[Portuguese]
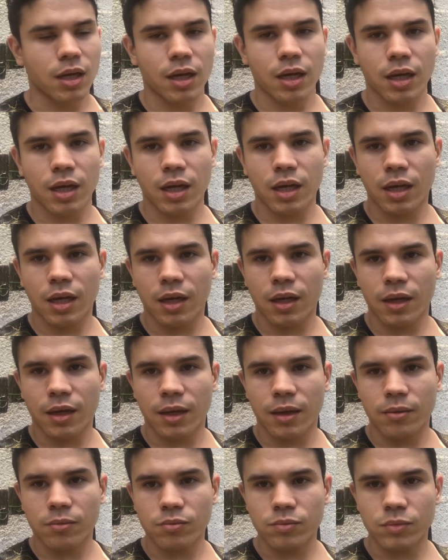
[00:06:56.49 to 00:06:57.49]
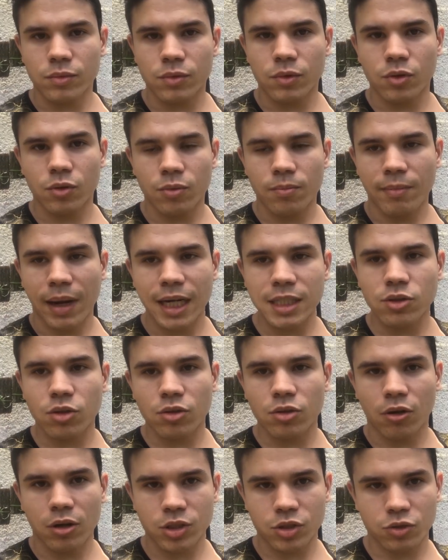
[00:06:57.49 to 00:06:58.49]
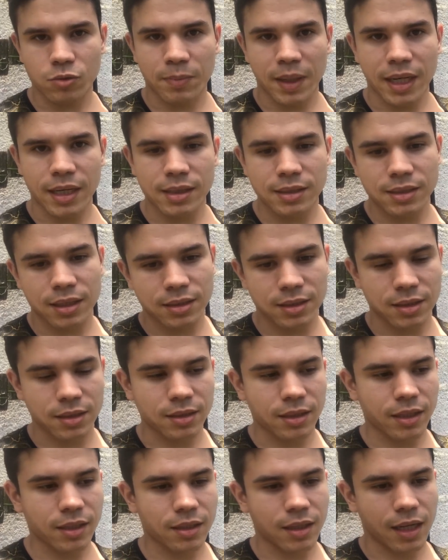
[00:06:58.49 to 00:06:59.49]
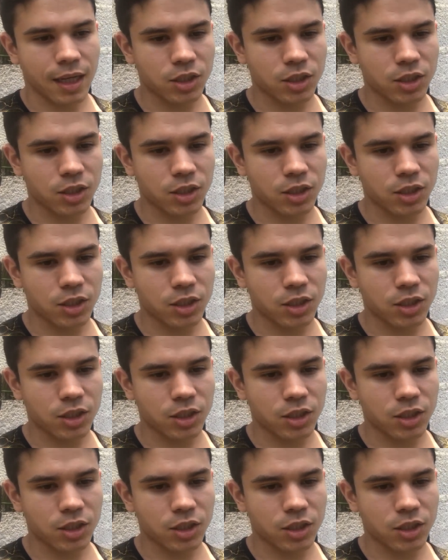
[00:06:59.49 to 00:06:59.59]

é, no, mais no norte do país assim, né?